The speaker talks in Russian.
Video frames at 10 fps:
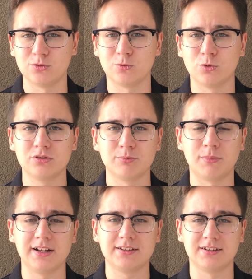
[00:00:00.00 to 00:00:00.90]
но вон
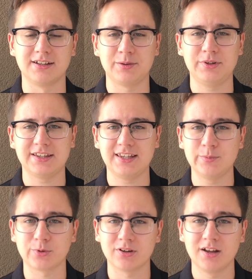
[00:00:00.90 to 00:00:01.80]
Мальта громит
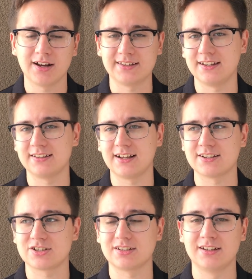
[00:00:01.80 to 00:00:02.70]
Кипр, хотя это
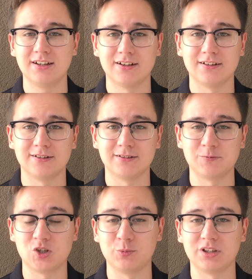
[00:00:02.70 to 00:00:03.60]
кажется э,
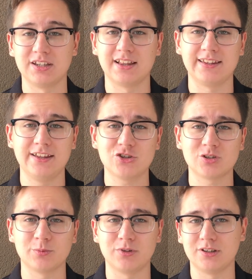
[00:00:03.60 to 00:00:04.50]
чем-то
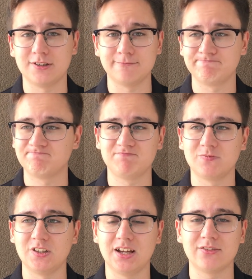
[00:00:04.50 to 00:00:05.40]
нелогичным и
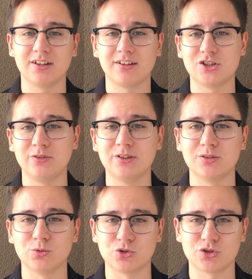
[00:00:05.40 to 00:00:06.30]
явно
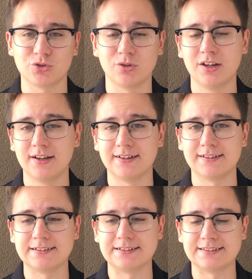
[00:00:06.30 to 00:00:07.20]
очевидно уже, что
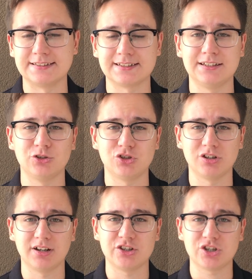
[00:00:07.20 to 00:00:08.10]
э, за
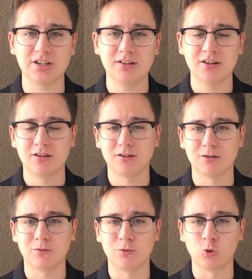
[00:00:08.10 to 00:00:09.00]
следующие очки
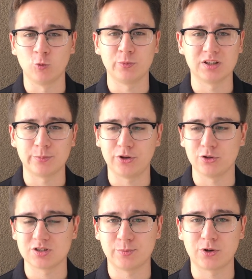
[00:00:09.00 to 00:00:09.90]
э, в группе нам
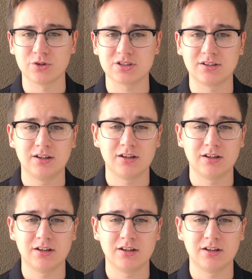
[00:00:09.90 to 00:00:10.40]
придется бороться